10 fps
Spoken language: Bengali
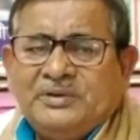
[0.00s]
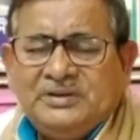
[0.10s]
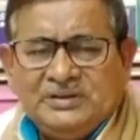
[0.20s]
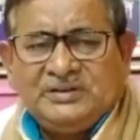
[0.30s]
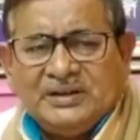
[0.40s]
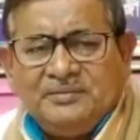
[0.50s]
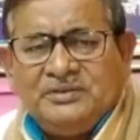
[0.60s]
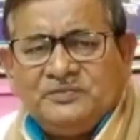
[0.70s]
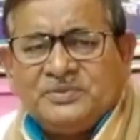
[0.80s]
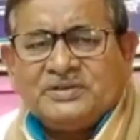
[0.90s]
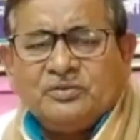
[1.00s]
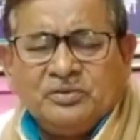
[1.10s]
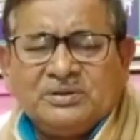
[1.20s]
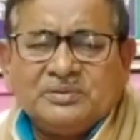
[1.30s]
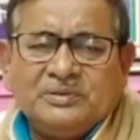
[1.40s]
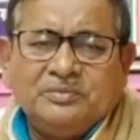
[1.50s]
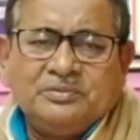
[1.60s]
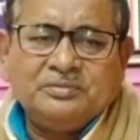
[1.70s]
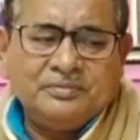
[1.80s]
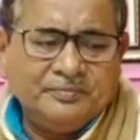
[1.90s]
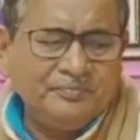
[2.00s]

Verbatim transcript: আমি নিজে যাই ইনস্ট্রাকশন করি তাহলে দেখবো